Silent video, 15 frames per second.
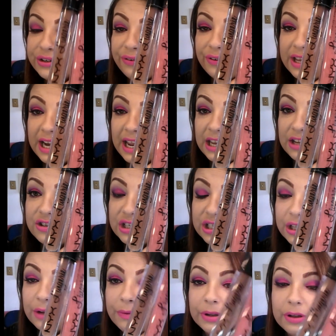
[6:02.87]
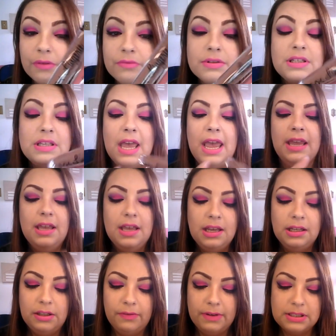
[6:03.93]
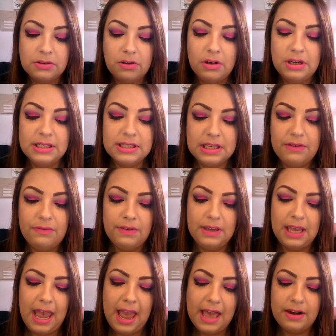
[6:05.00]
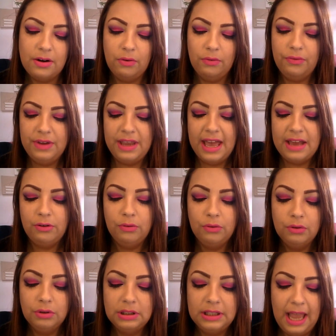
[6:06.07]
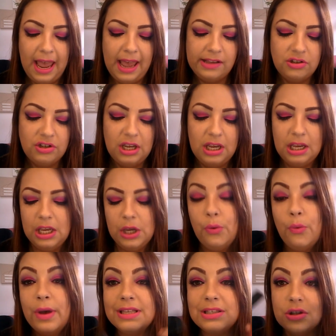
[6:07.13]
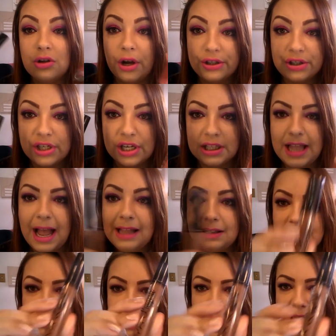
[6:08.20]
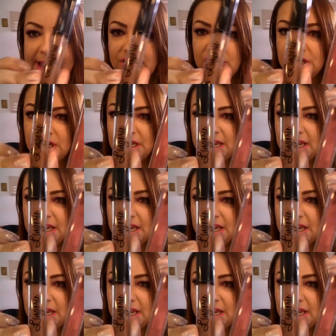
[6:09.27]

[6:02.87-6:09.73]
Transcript: diferente, então eu não sei. Então, as cores que vieram, vieram o TED e o Exotic, tá? TED